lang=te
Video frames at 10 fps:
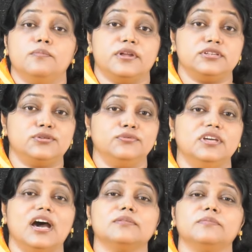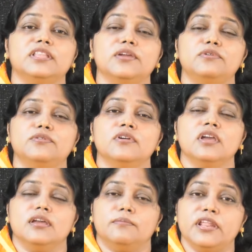పరిశుద్ధాత్మ దేవుడు
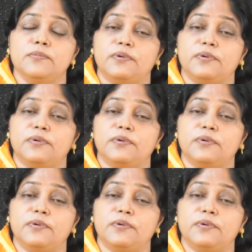మరి